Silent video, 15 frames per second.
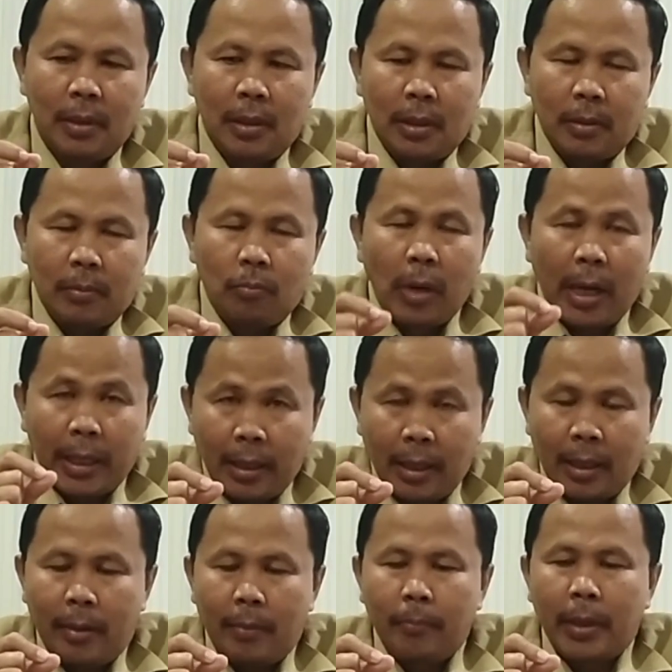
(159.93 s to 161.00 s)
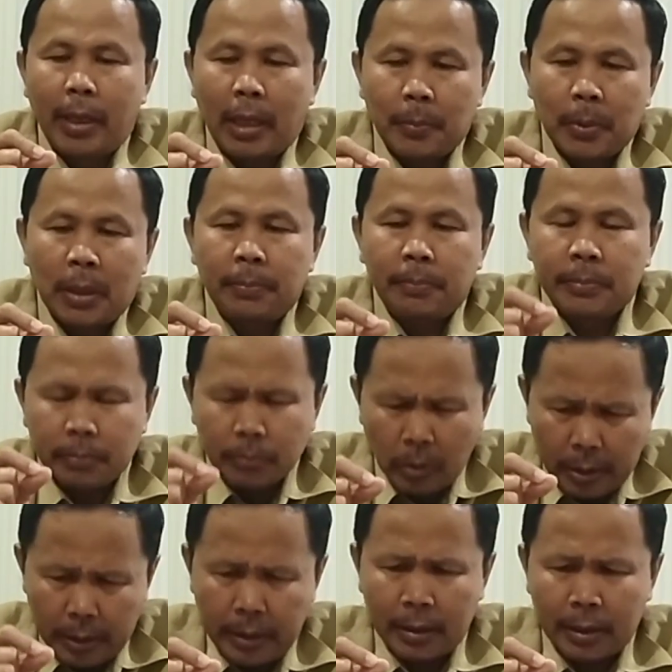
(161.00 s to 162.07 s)
banyak berharap
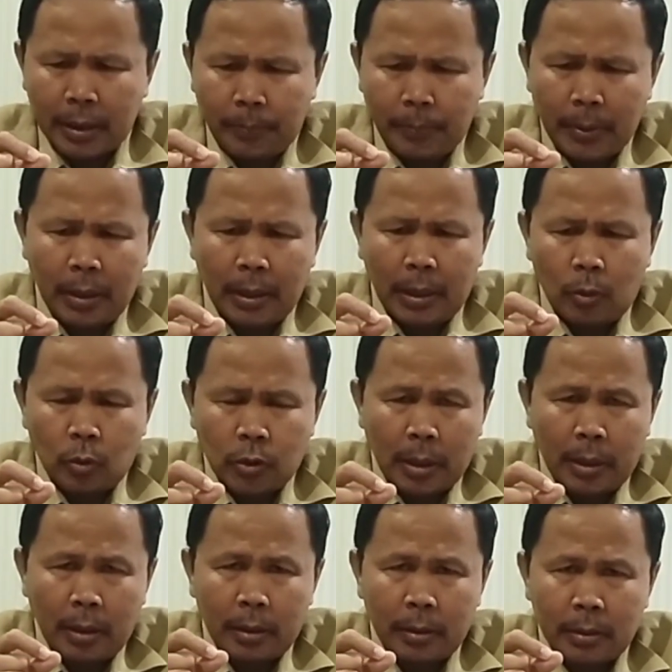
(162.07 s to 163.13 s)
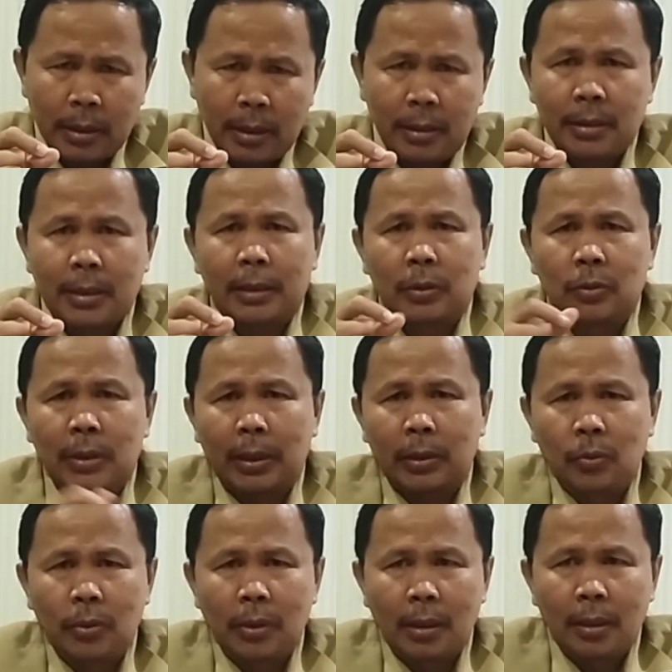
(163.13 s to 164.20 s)
boleh tapi nggak usah jadi
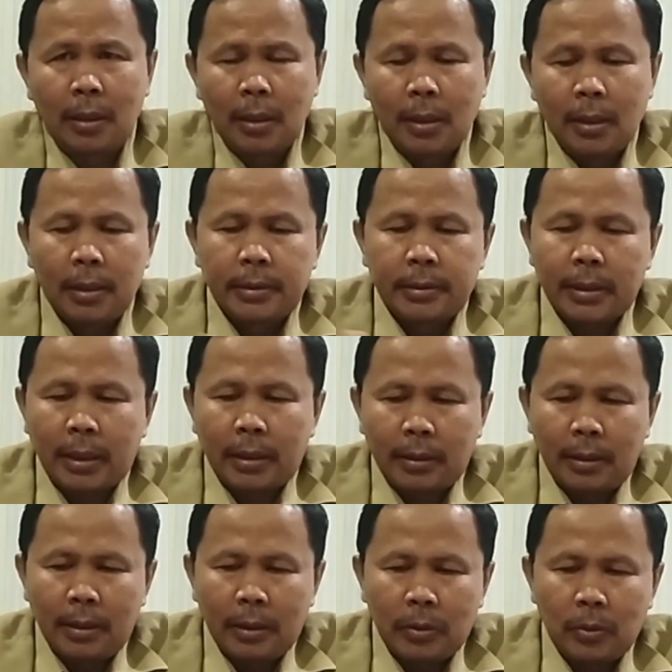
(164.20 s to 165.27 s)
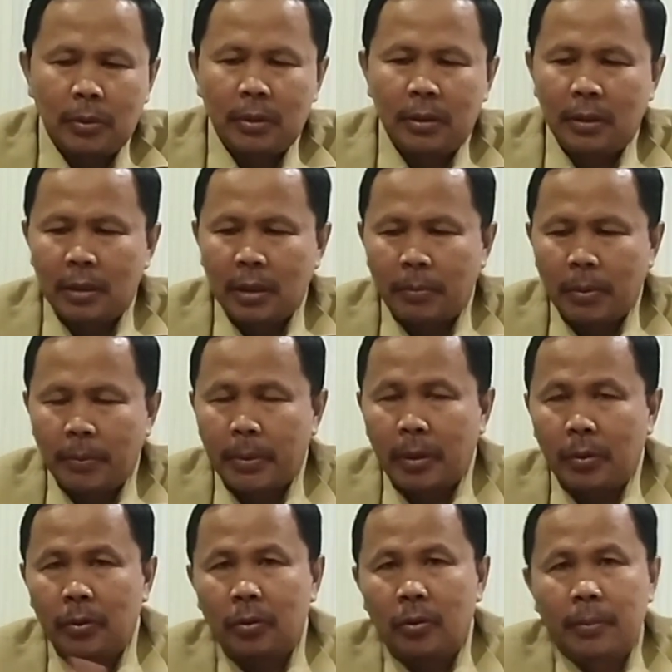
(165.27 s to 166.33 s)
satu-satunya. Santri itu dididik
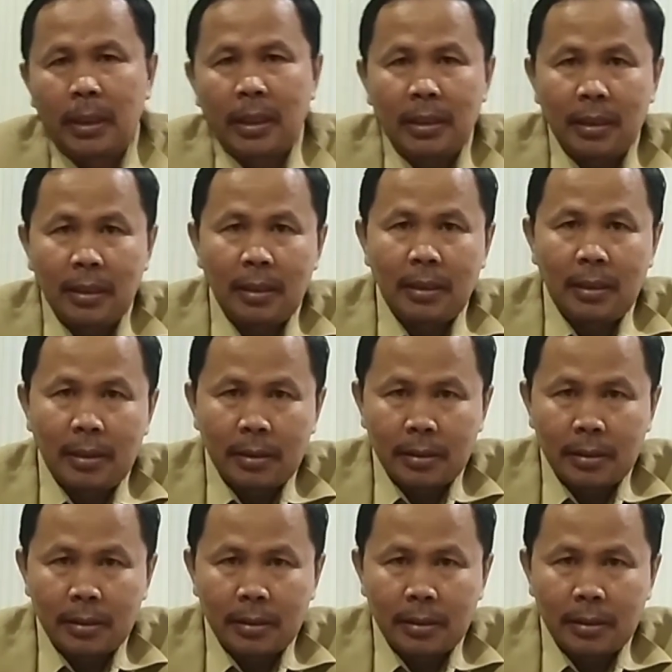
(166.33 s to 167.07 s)
memang untuk mandiri.